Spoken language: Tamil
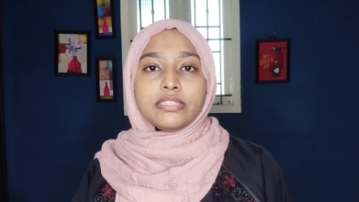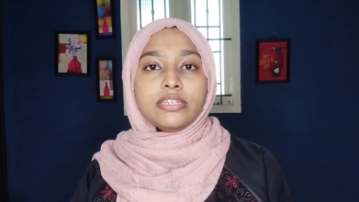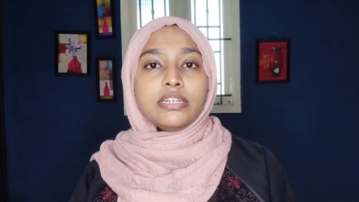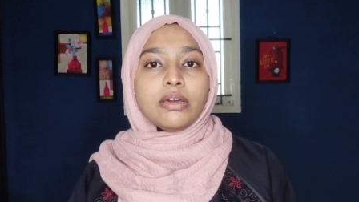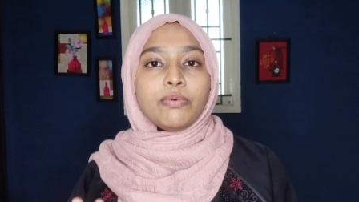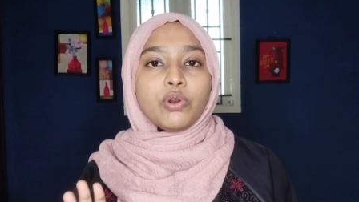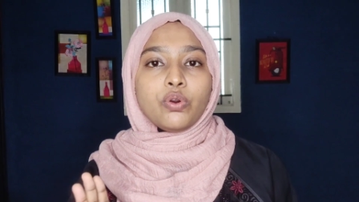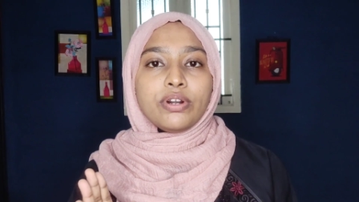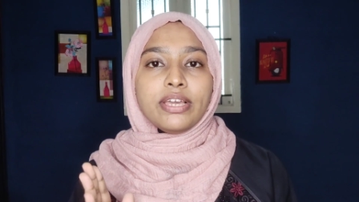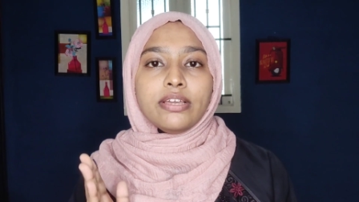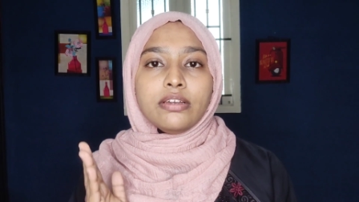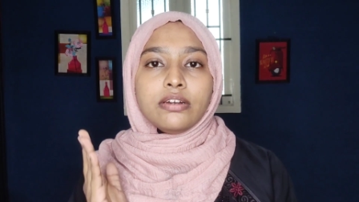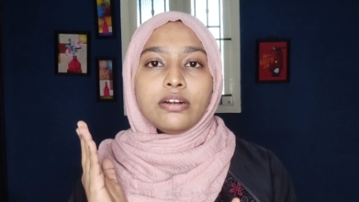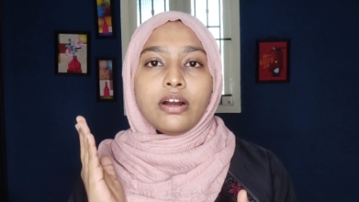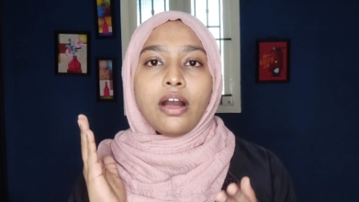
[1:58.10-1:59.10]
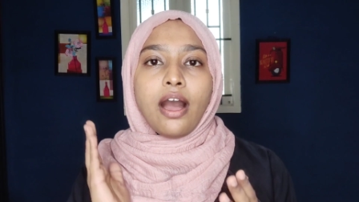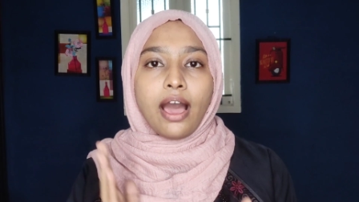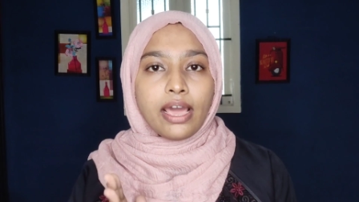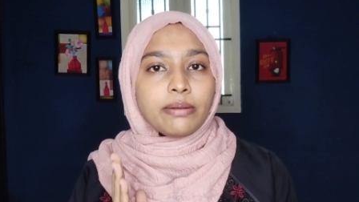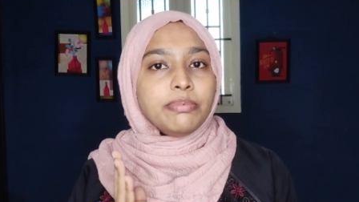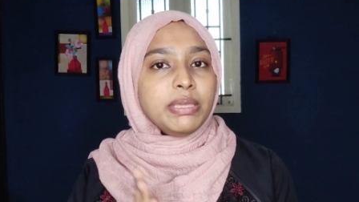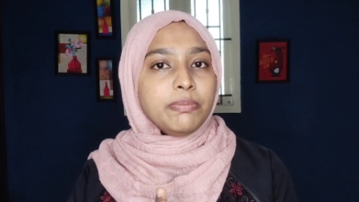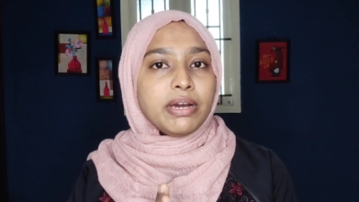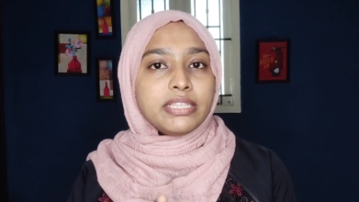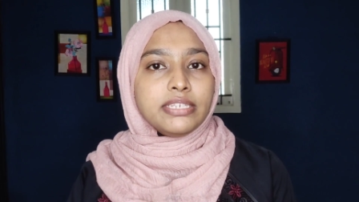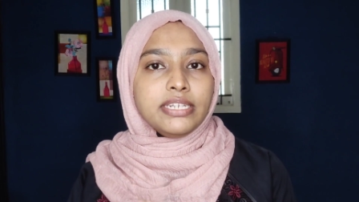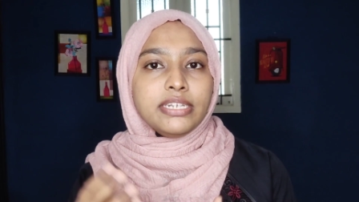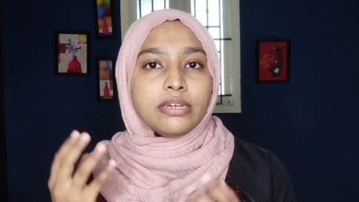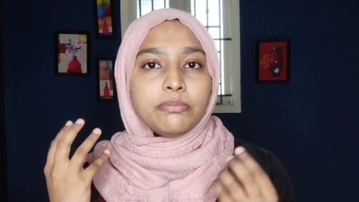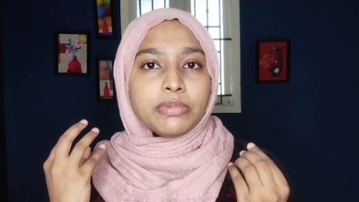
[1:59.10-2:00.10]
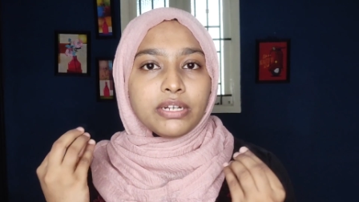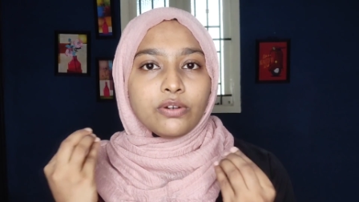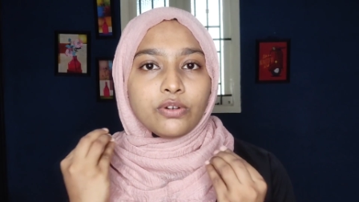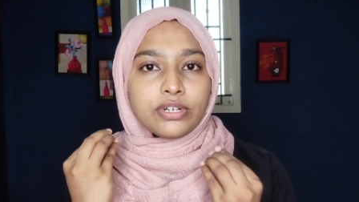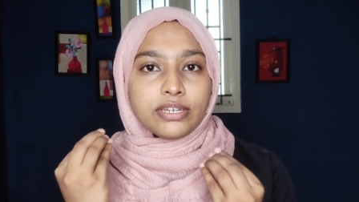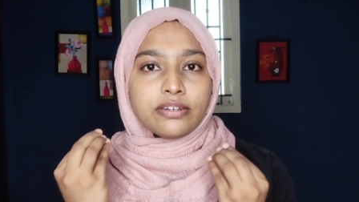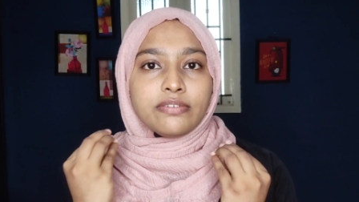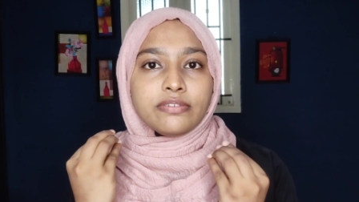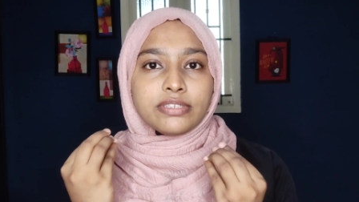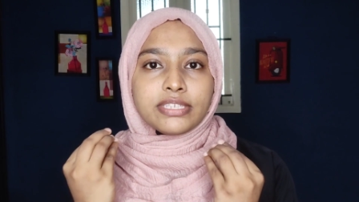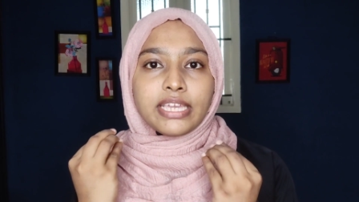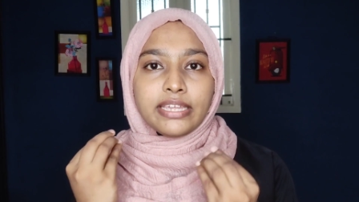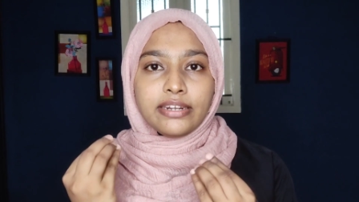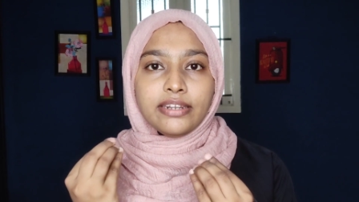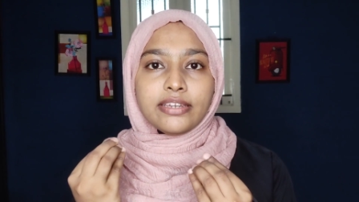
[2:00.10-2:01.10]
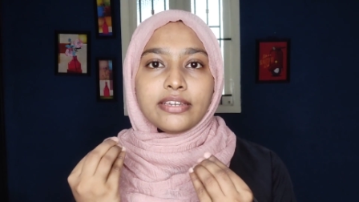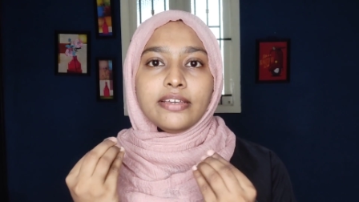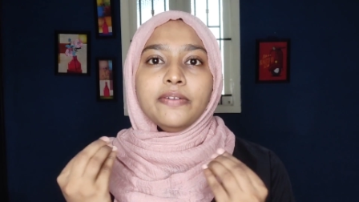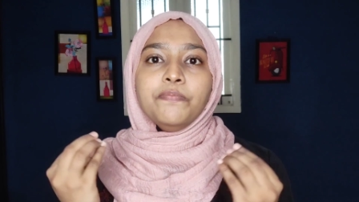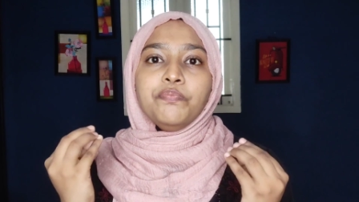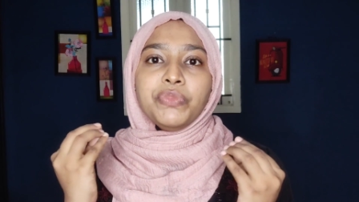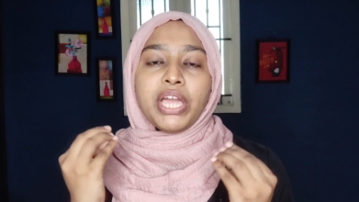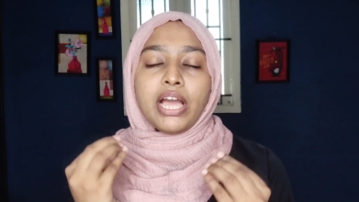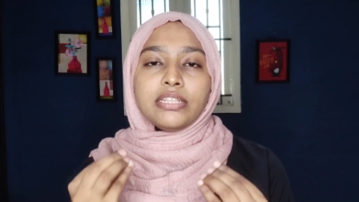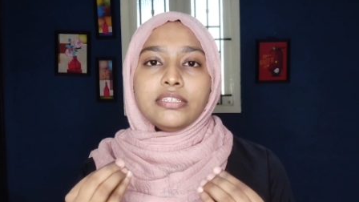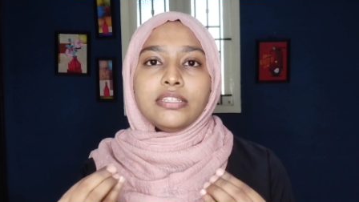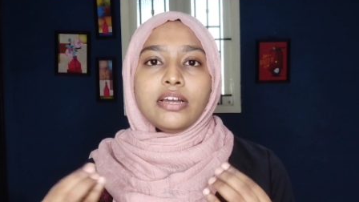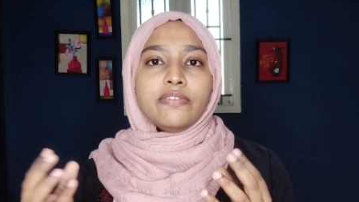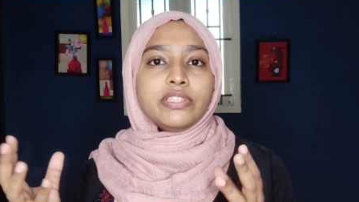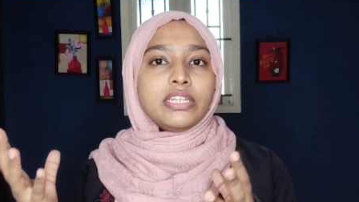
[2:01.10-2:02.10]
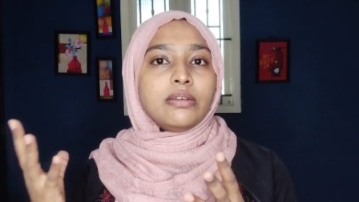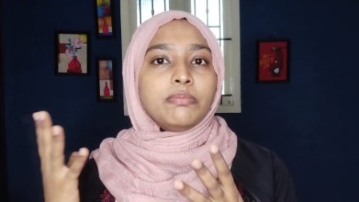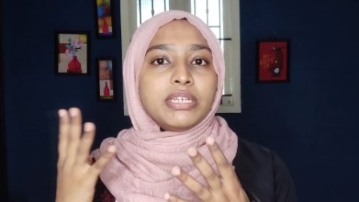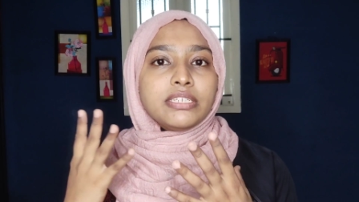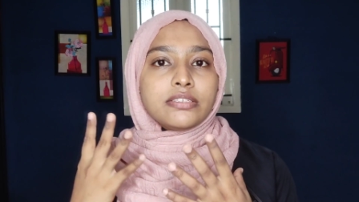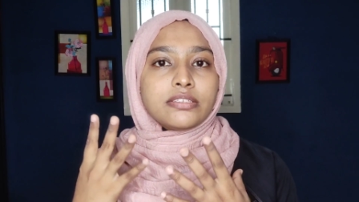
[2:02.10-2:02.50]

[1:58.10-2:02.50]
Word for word: வந்து நம்மளோட ஆர்மி மாதிரி நம்மளோட ஸ்கின்னுக்கு அதுதான் வந்து நம்ம